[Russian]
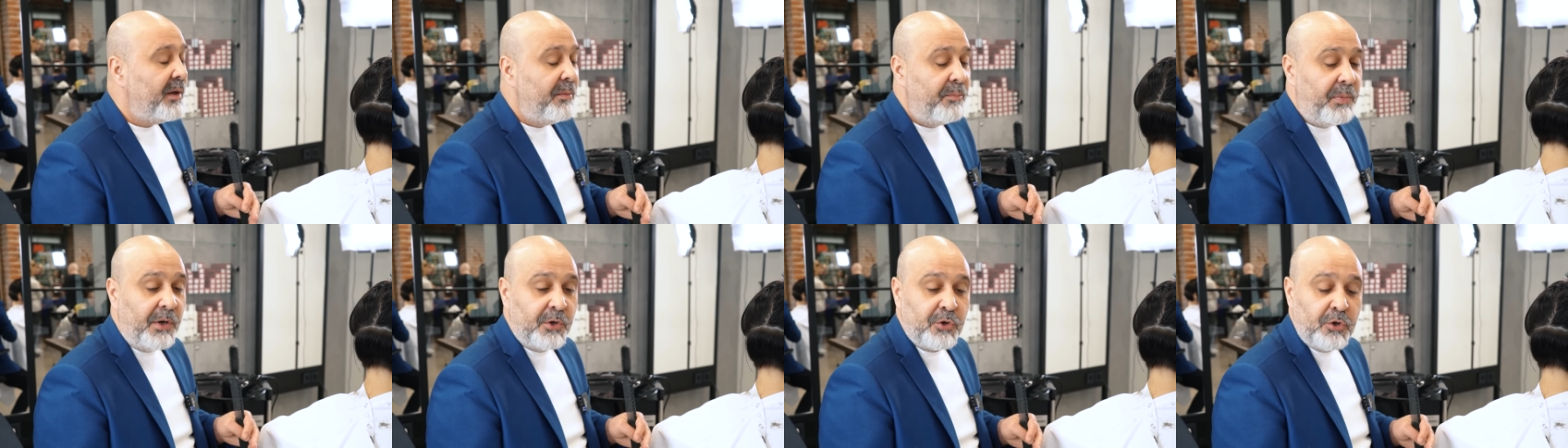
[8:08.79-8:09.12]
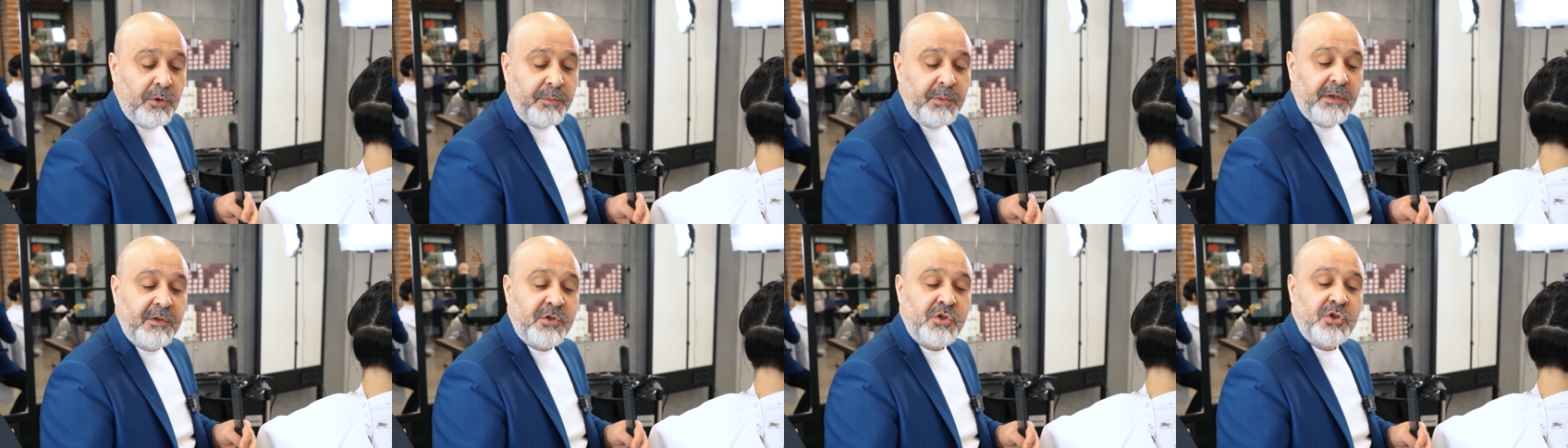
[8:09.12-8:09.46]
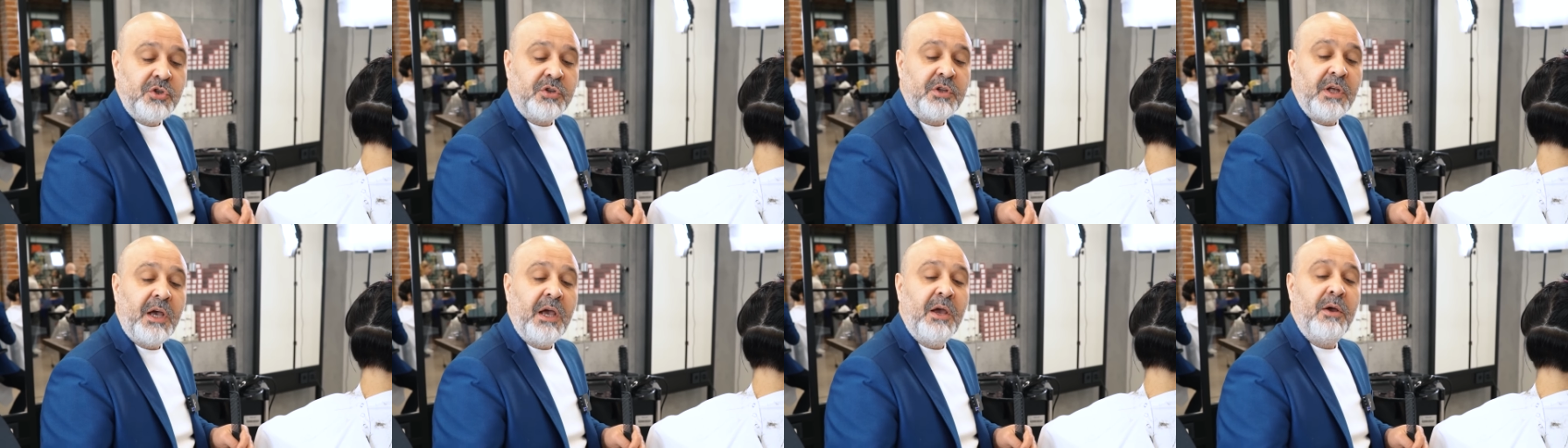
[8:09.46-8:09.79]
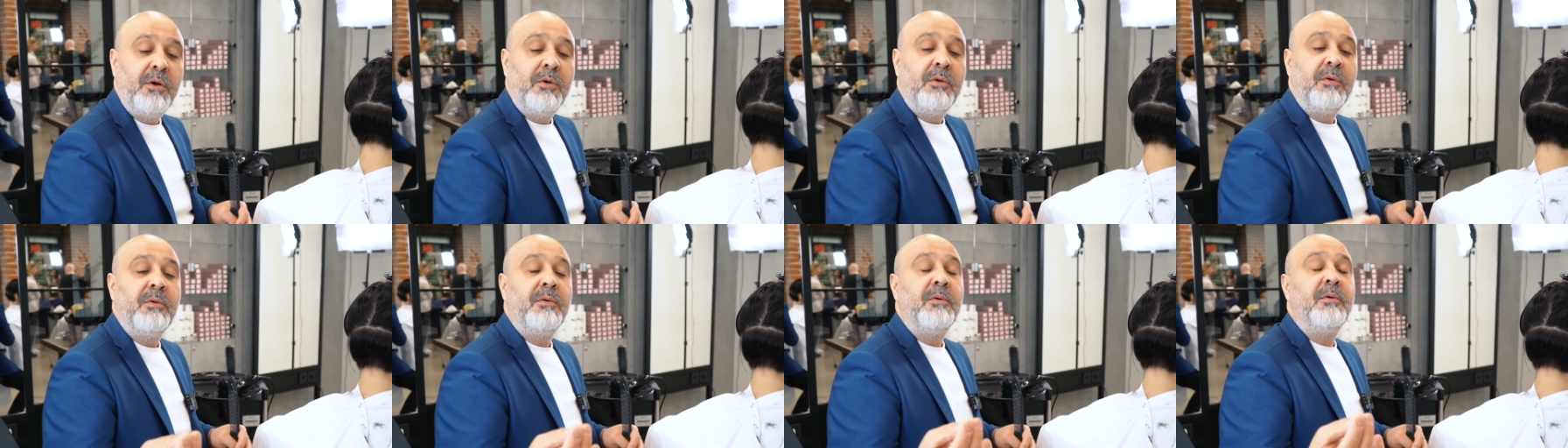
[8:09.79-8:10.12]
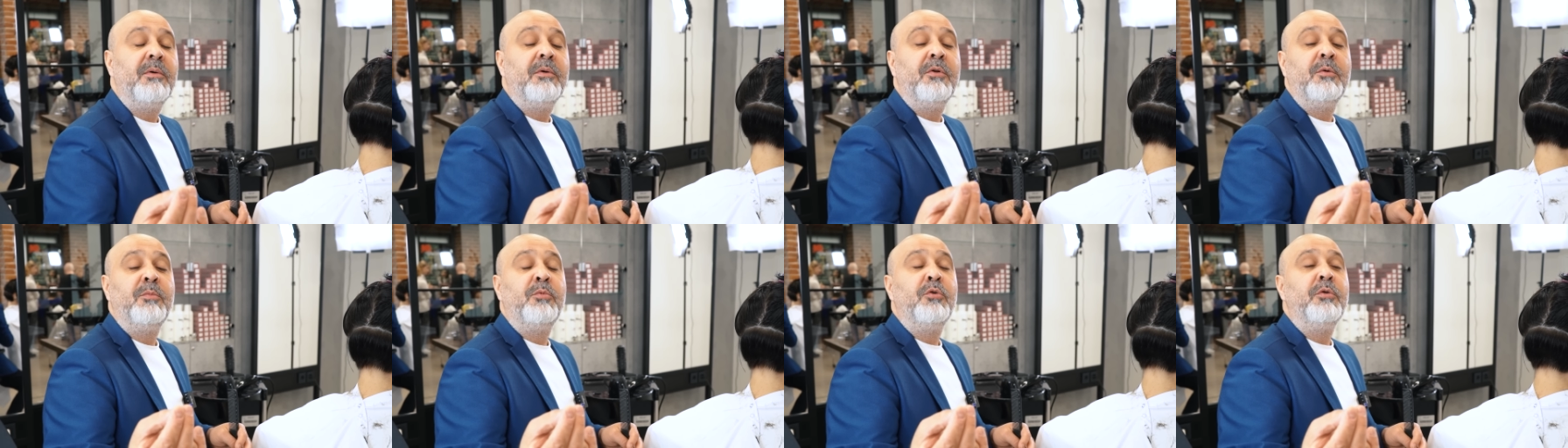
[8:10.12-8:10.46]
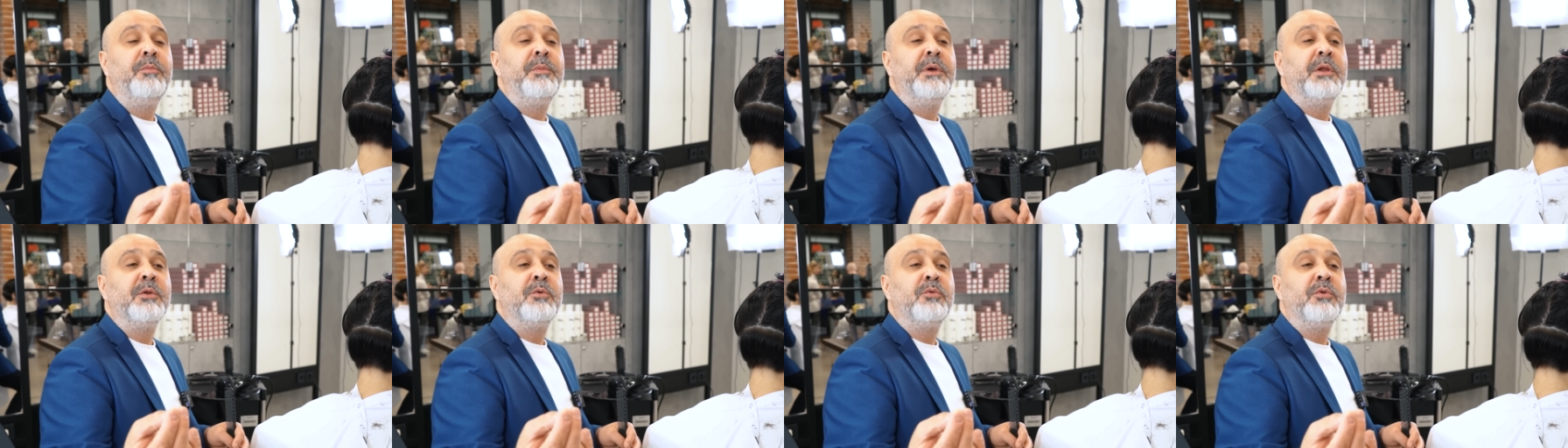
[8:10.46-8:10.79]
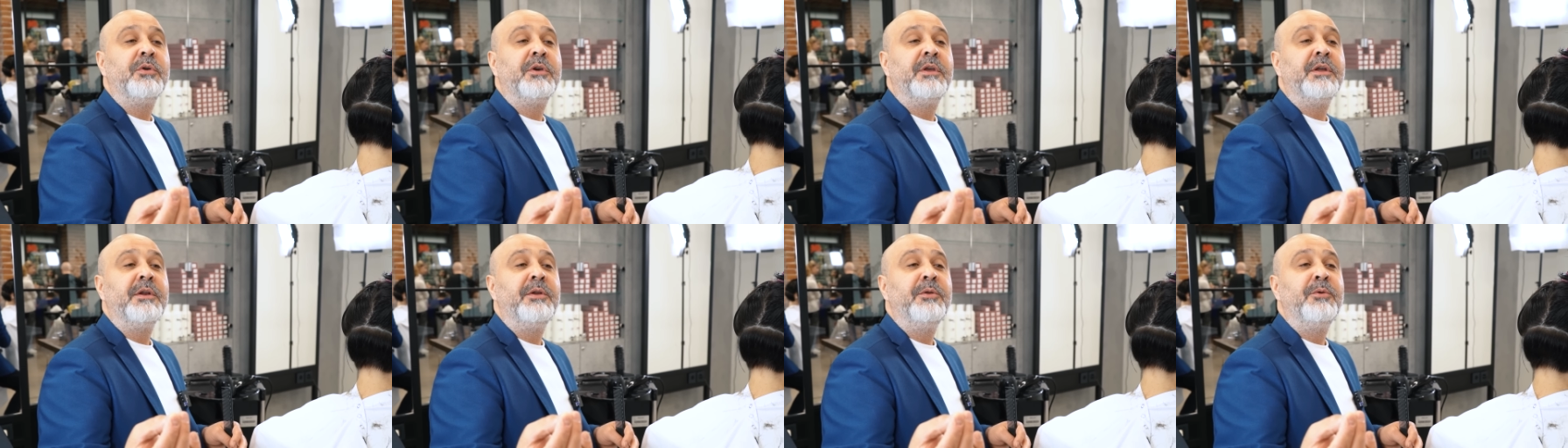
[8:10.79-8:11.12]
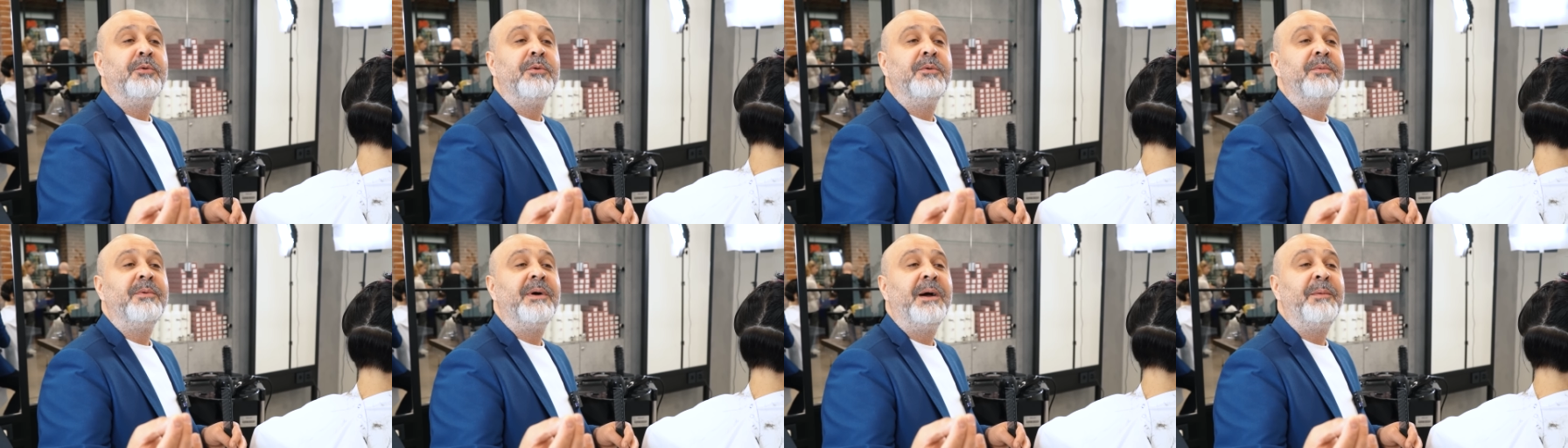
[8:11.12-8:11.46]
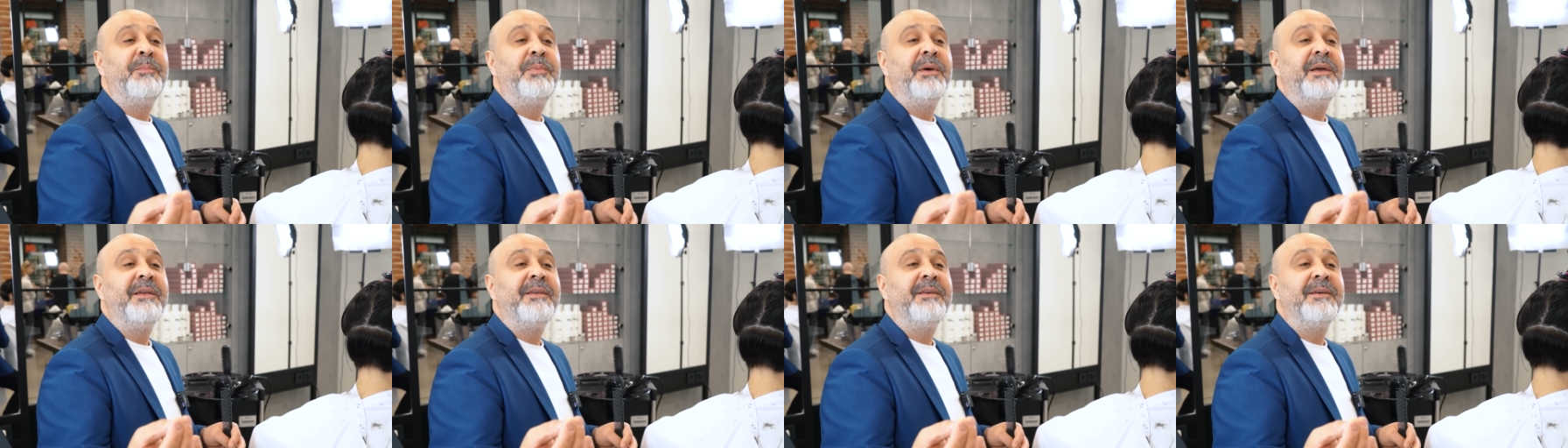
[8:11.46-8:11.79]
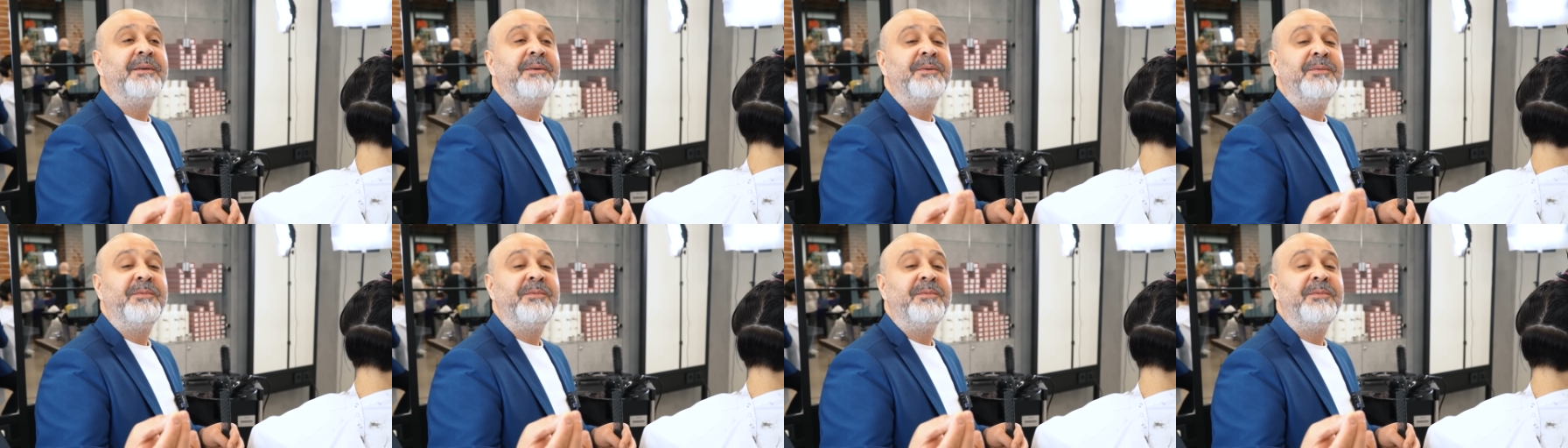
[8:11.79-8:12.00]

Потом я читаю любую мелкую херню опять.